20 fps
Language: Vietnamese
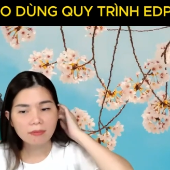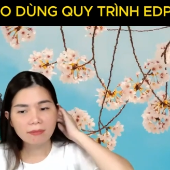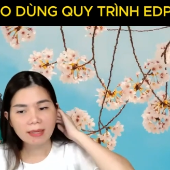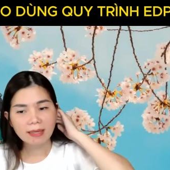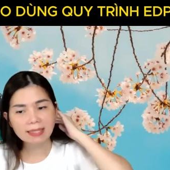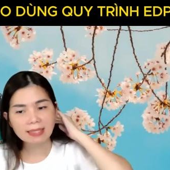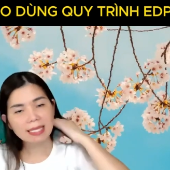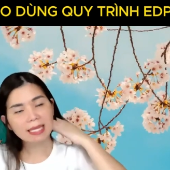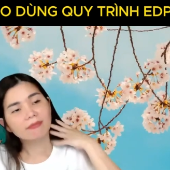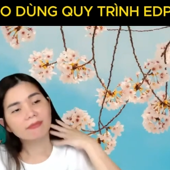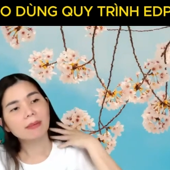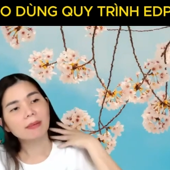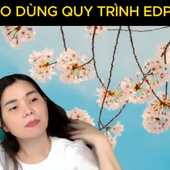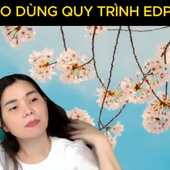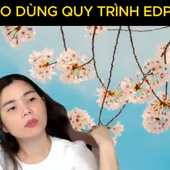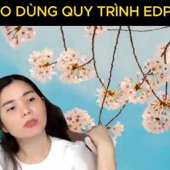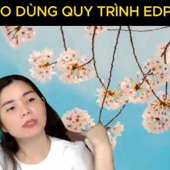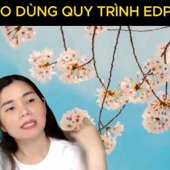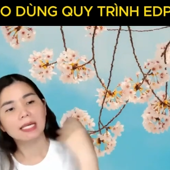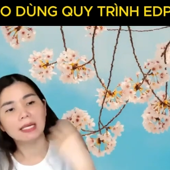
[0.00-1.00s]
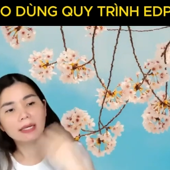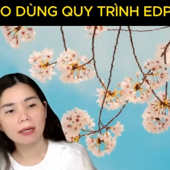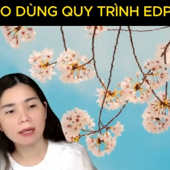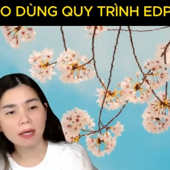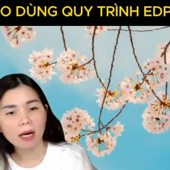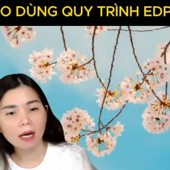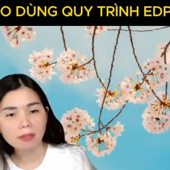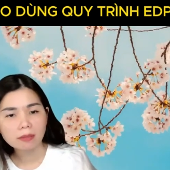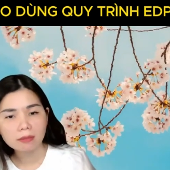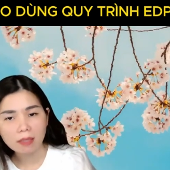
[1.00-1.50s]
Và sản phẩm của trẻ
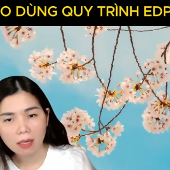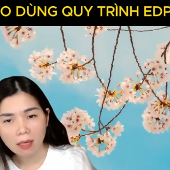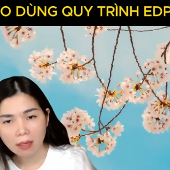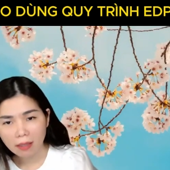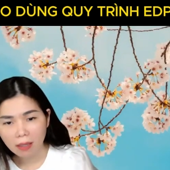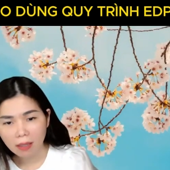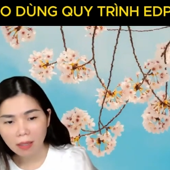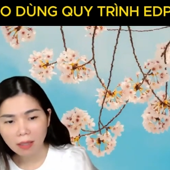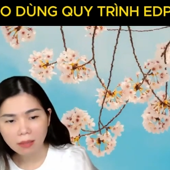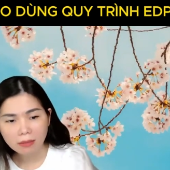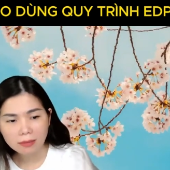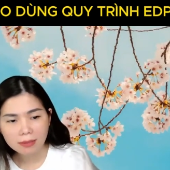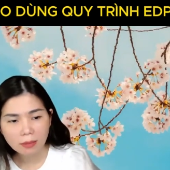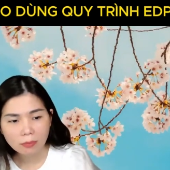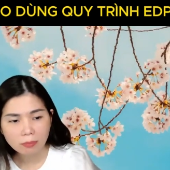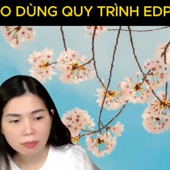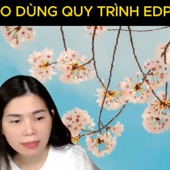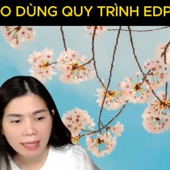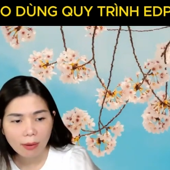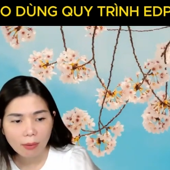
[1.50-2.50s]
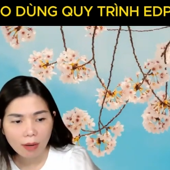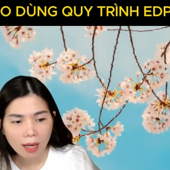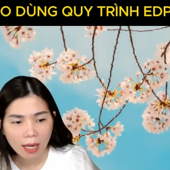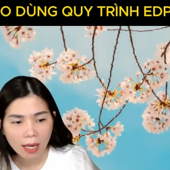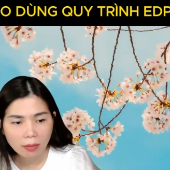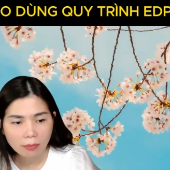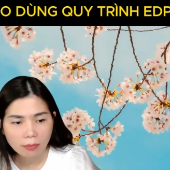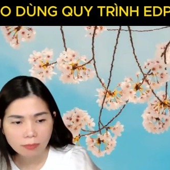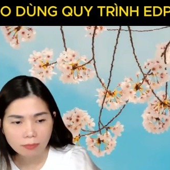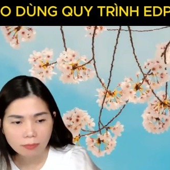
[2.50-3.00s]
con có giống nhau
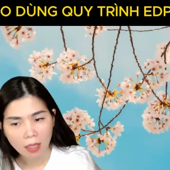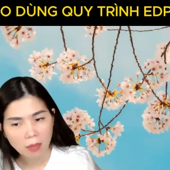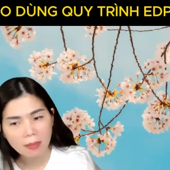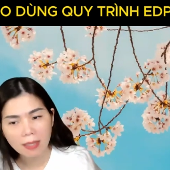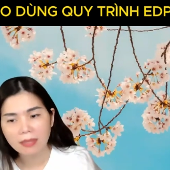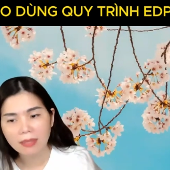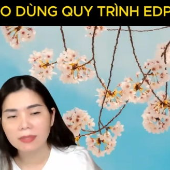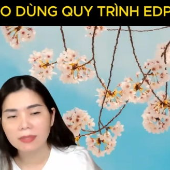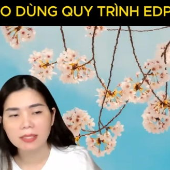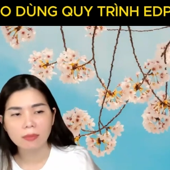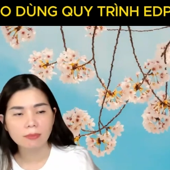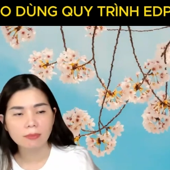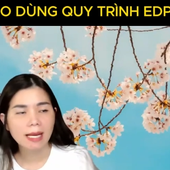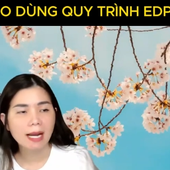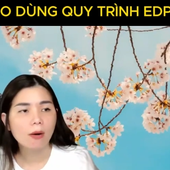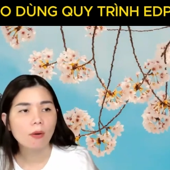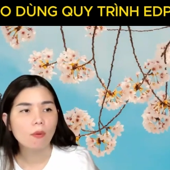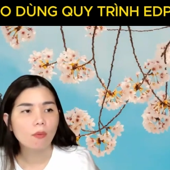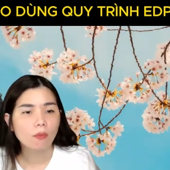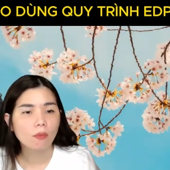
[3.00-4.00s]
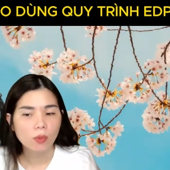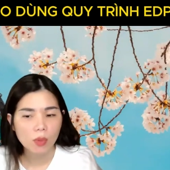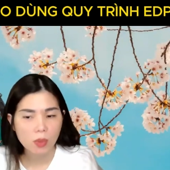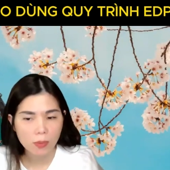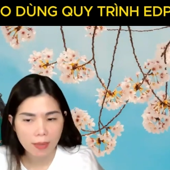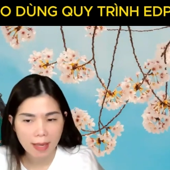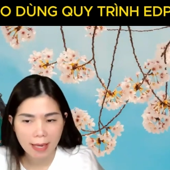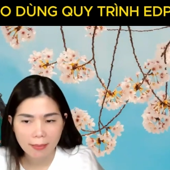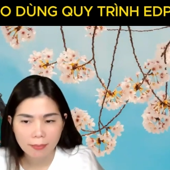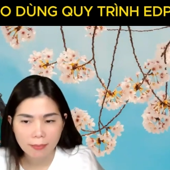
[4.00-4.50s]
không? Không cần phải giống nhau, đúng
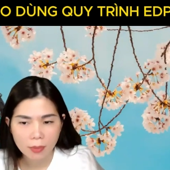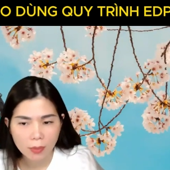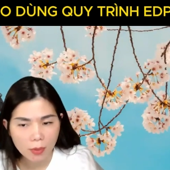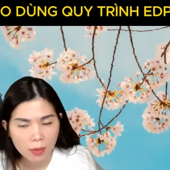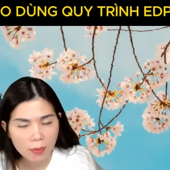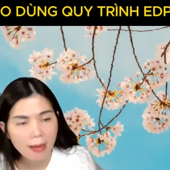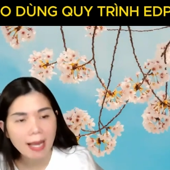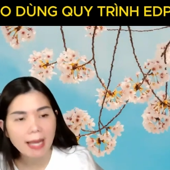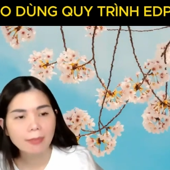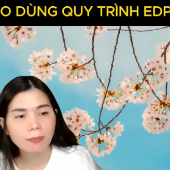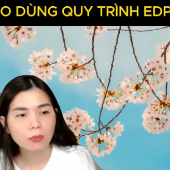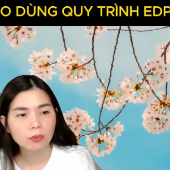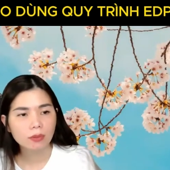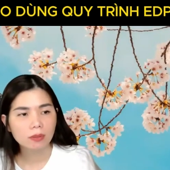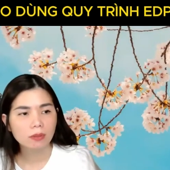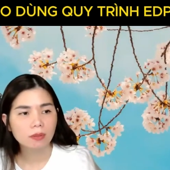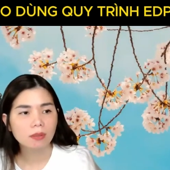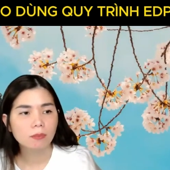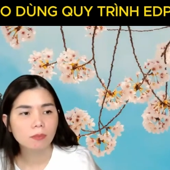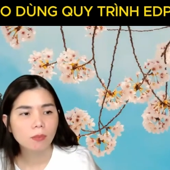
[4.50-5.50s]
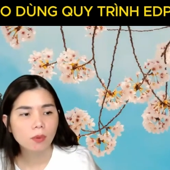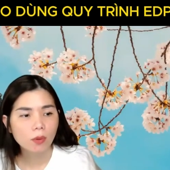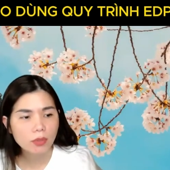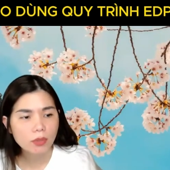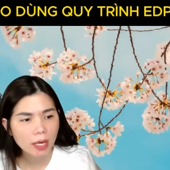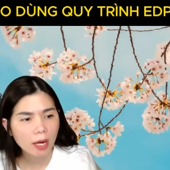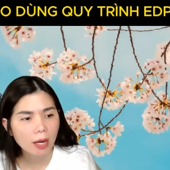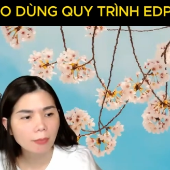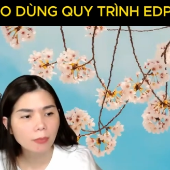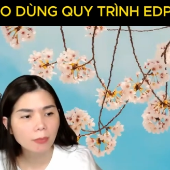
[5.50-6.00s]
không ạ? Mỗi bạn một tự, mỗi
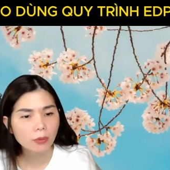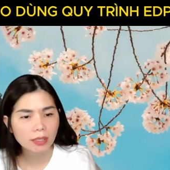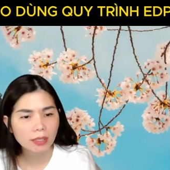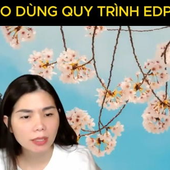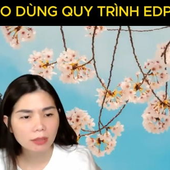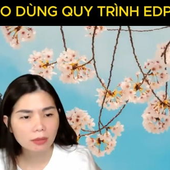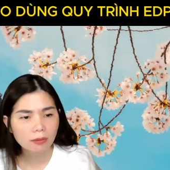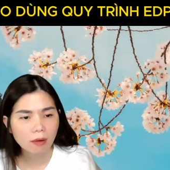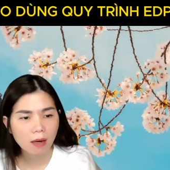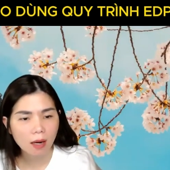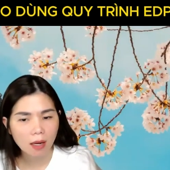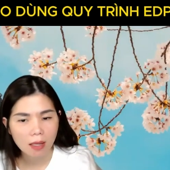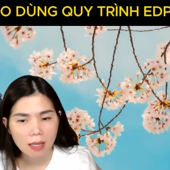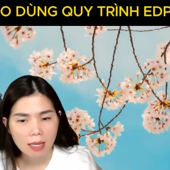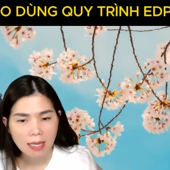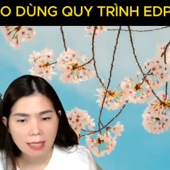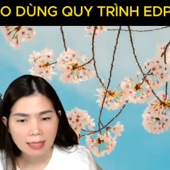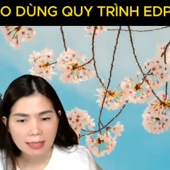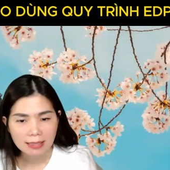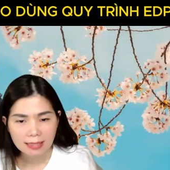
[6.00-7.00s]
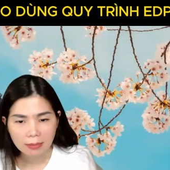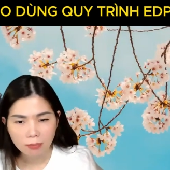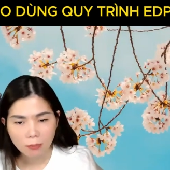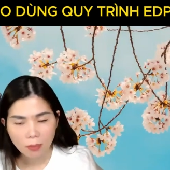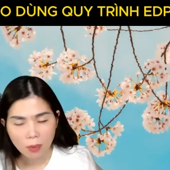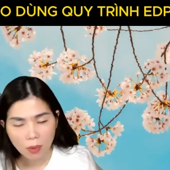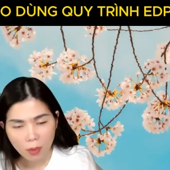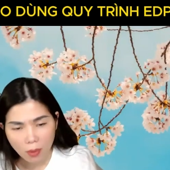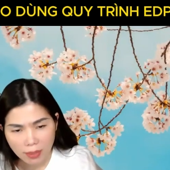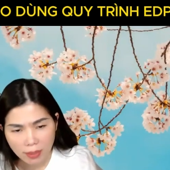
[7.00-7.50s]
nhóm một ý tưởng. Xong
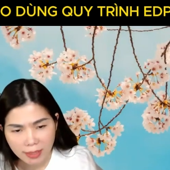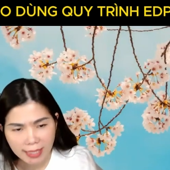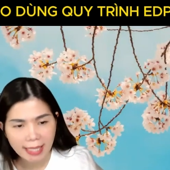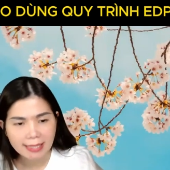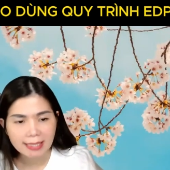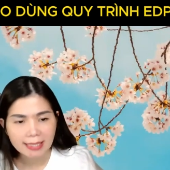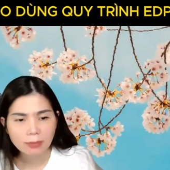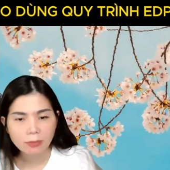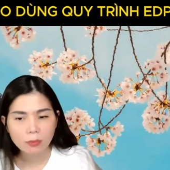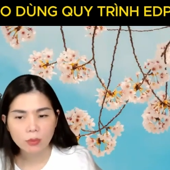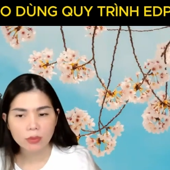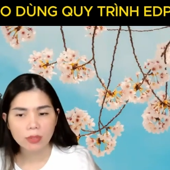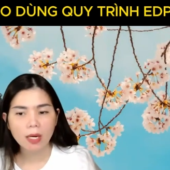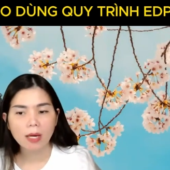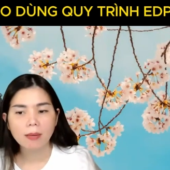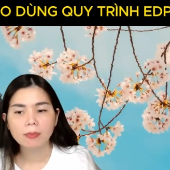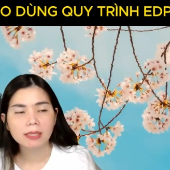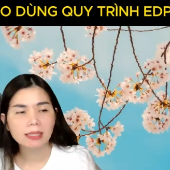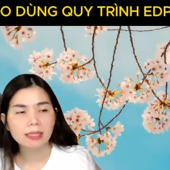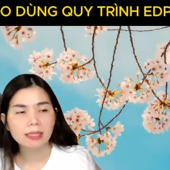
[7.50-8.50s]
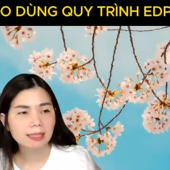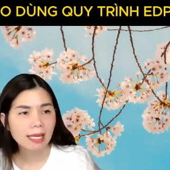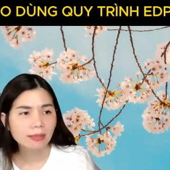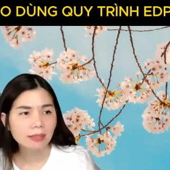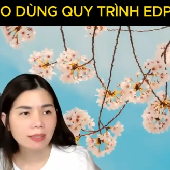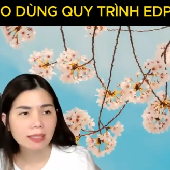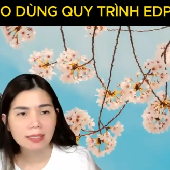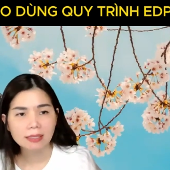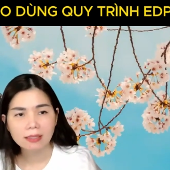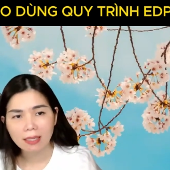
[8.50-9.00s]
mỗi trẻ trong một nhóm có thể tạo
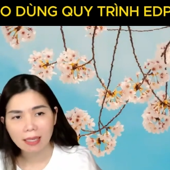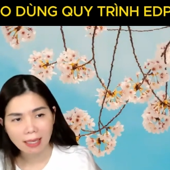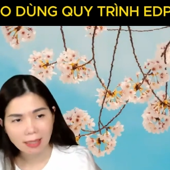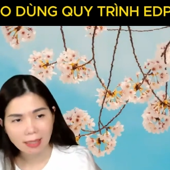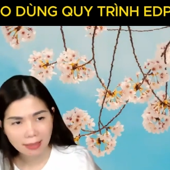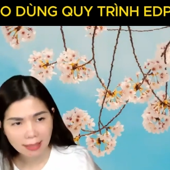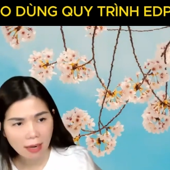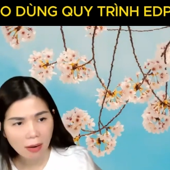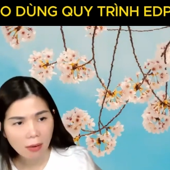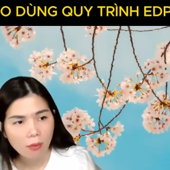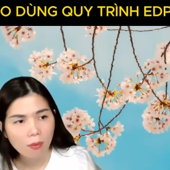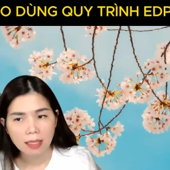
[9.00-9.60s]
ra ý tưởng khác nhau.